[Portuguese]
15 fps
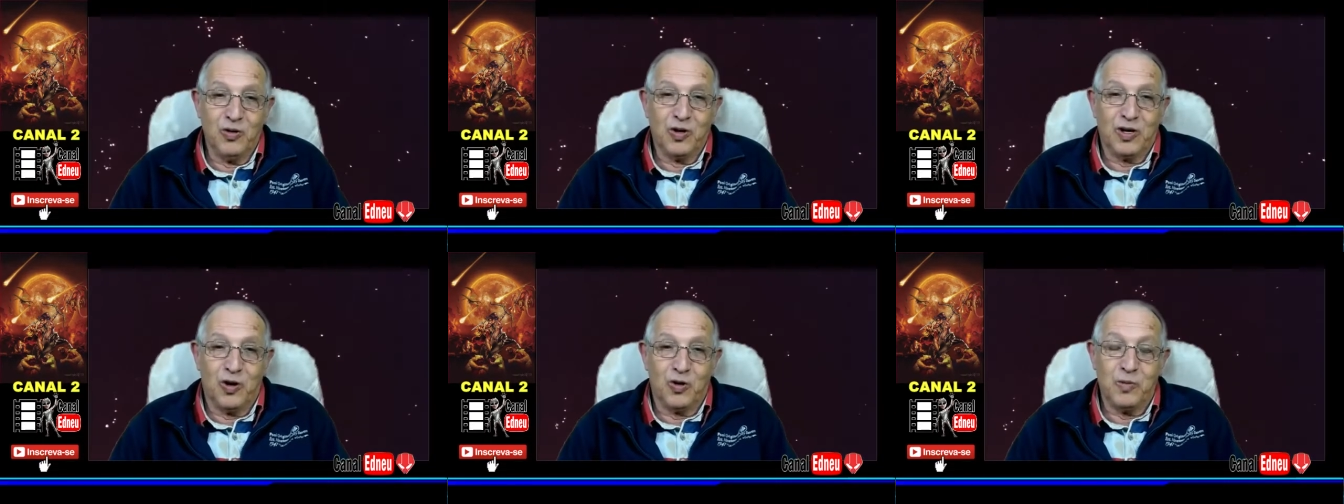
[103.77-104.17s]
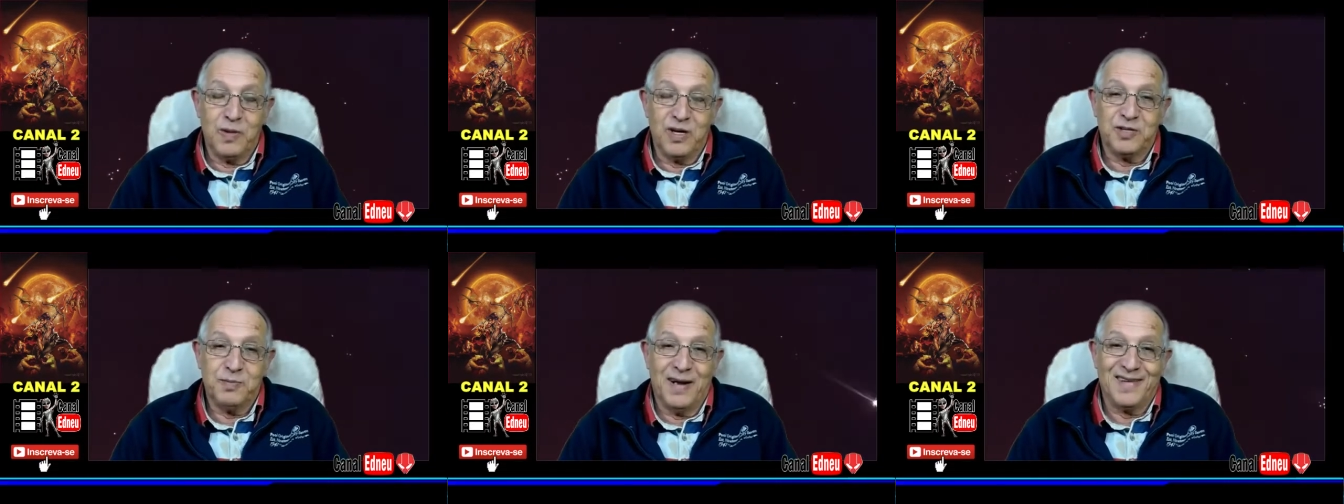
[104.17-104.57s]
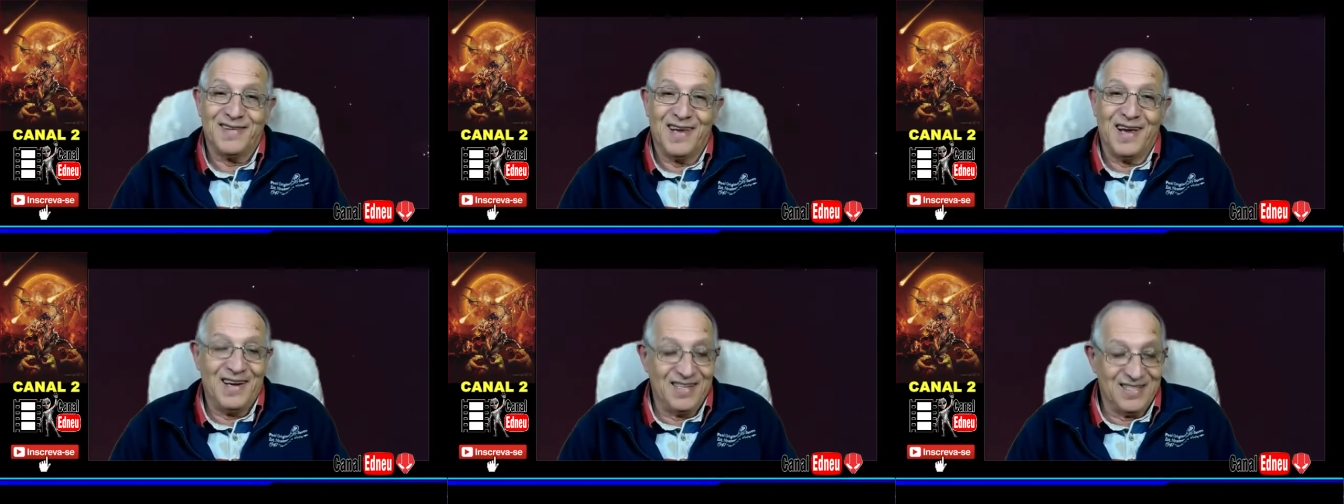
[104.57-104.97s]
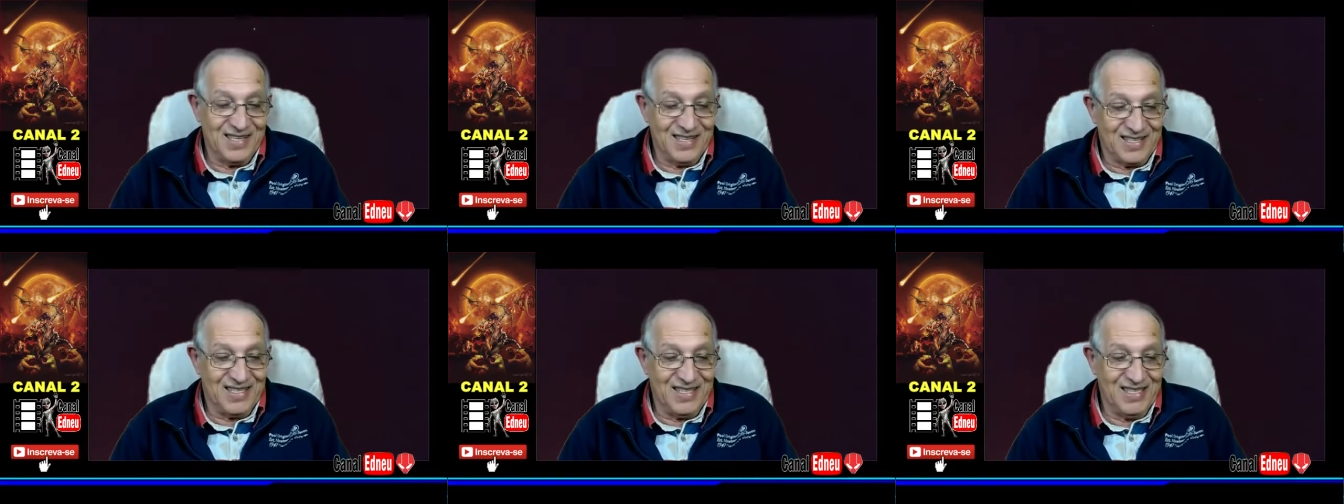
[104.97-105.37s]
colocar algumas matérias
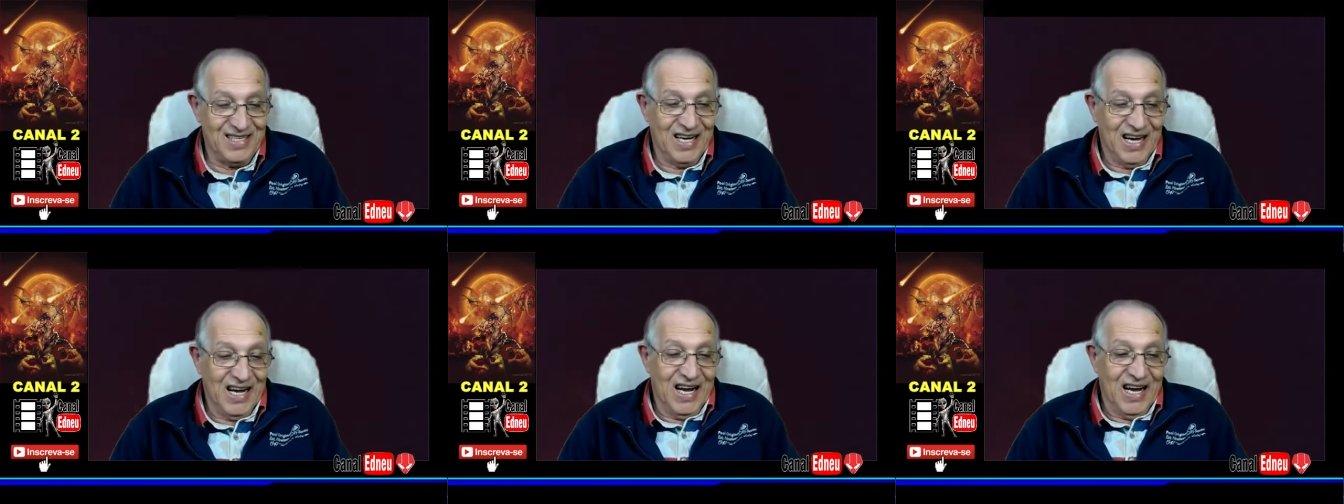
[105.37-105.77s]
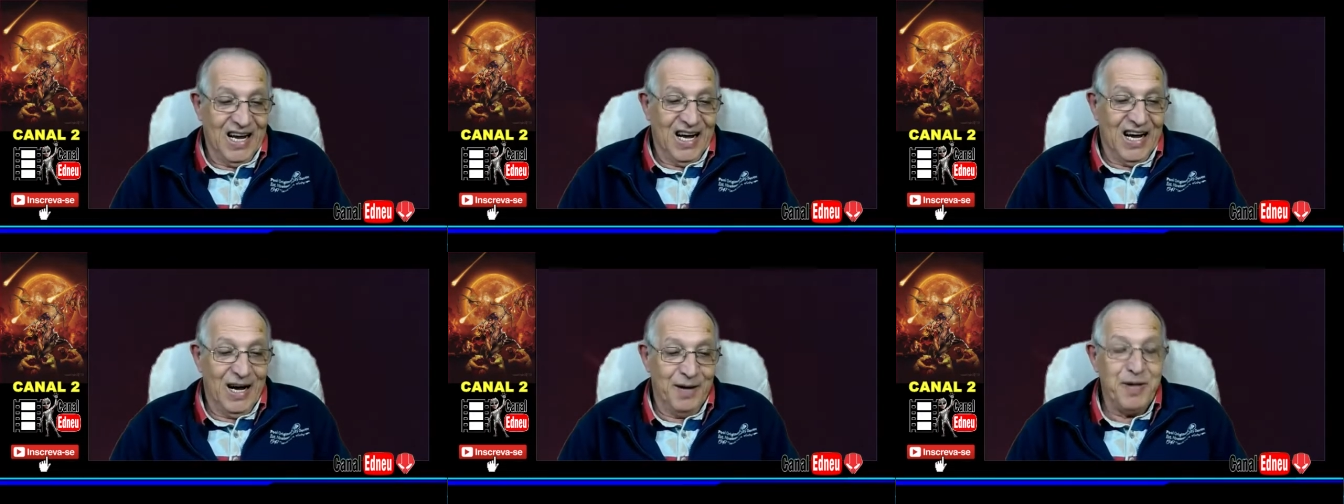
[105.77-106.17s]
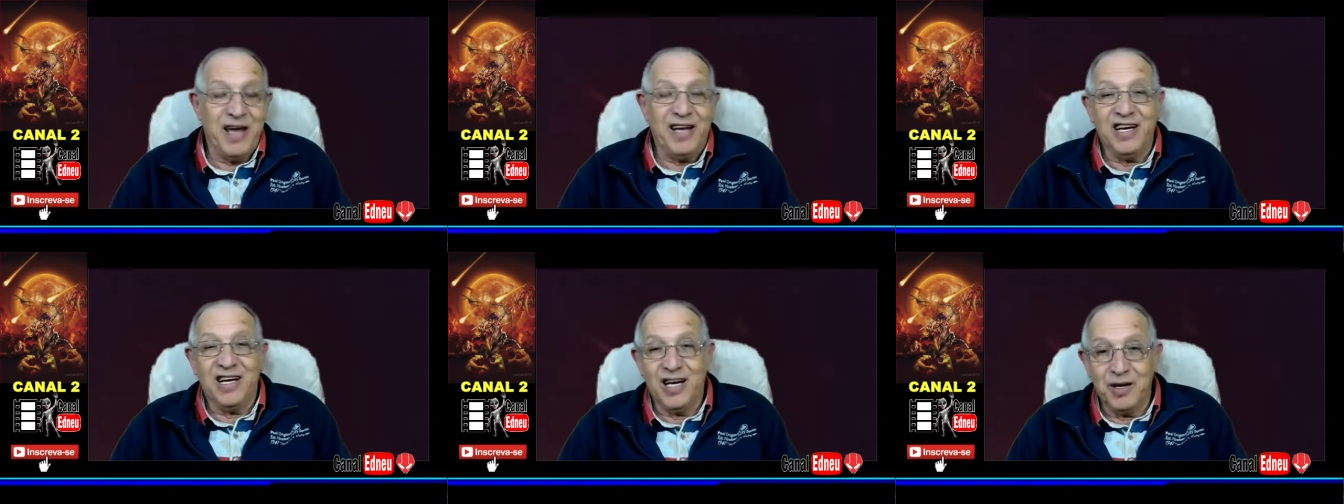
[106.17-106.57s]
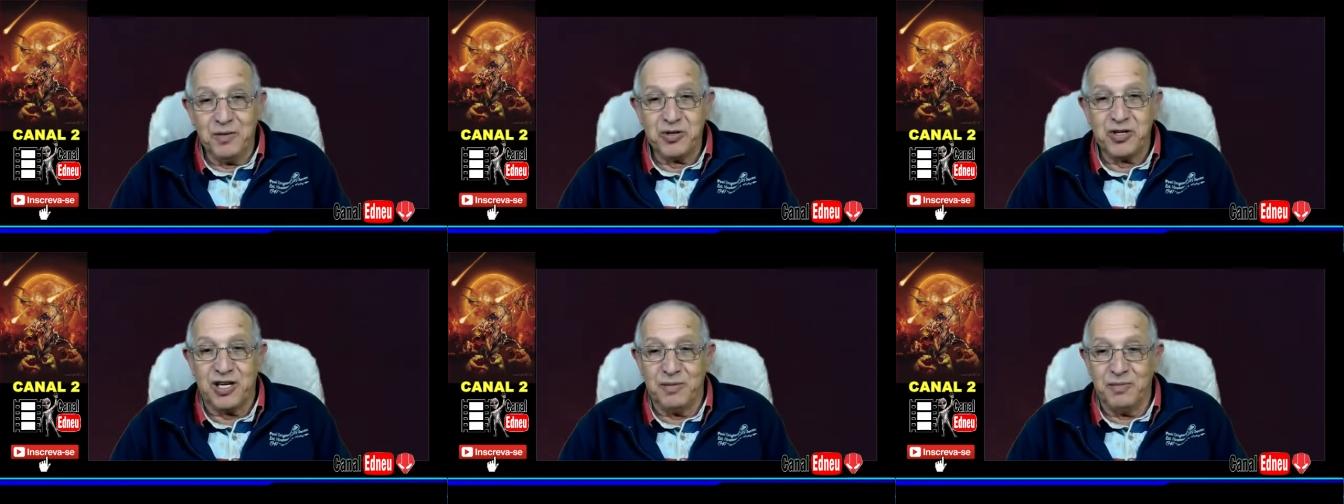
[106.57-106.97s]
aqui. A Mary
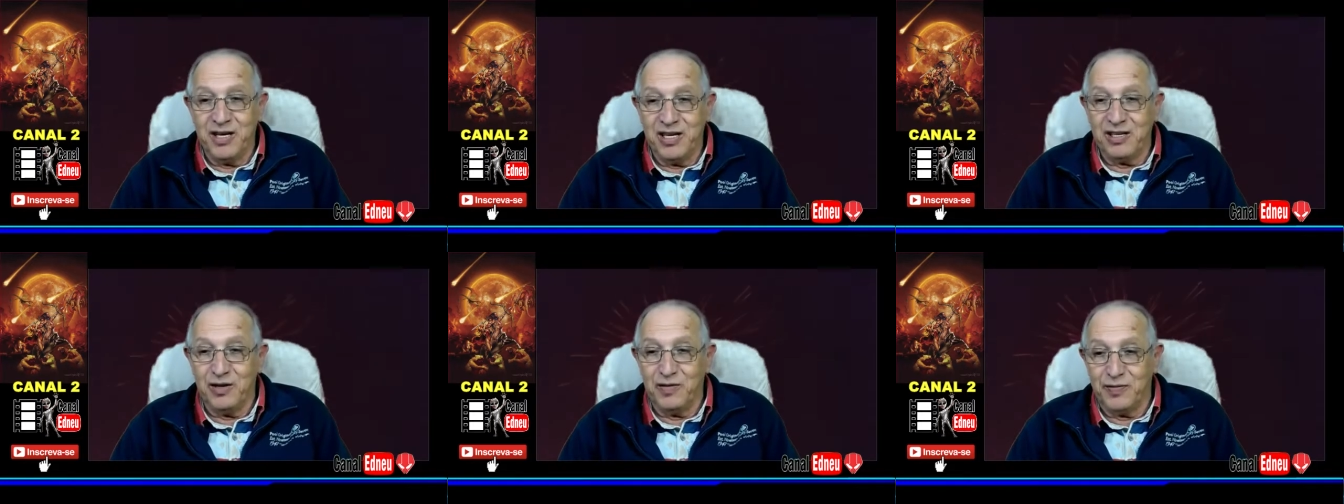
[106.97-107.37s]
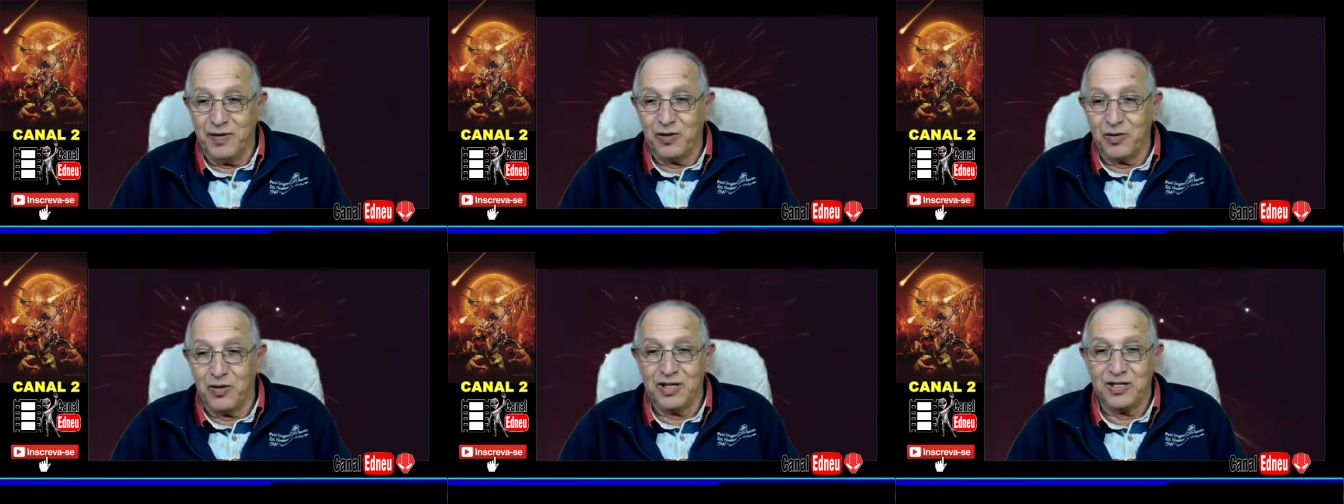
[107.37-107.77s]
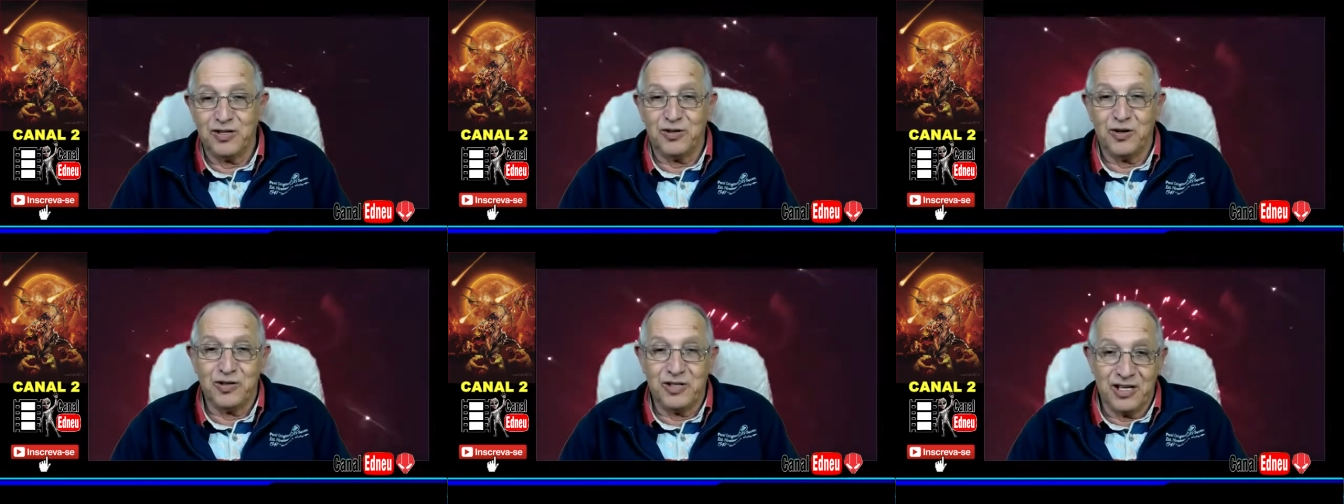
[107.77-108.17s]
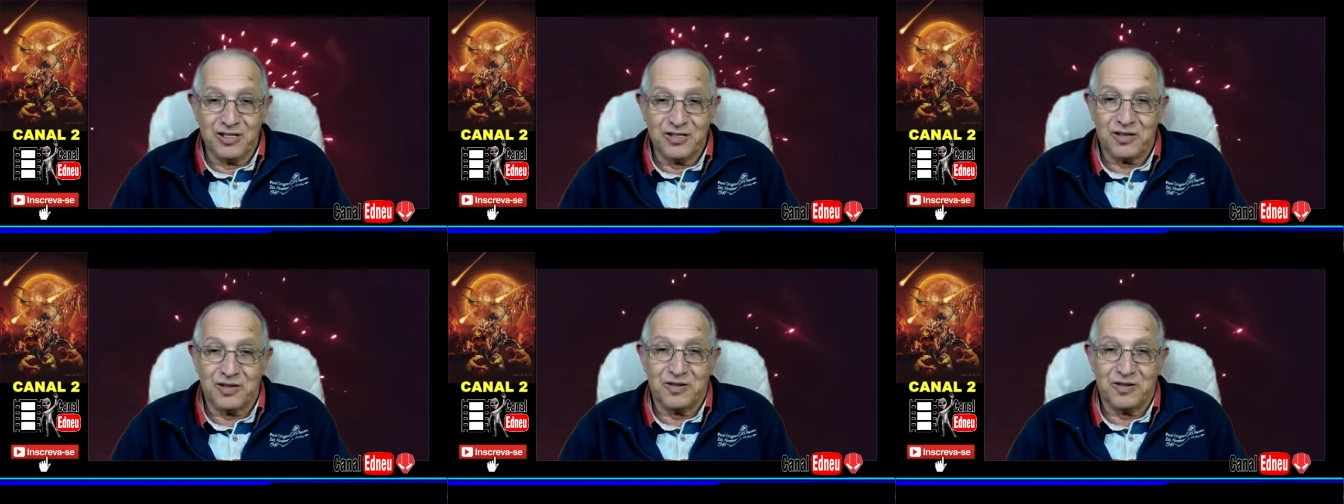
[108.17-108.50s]
Ramos também, que eu falo quase todo dia,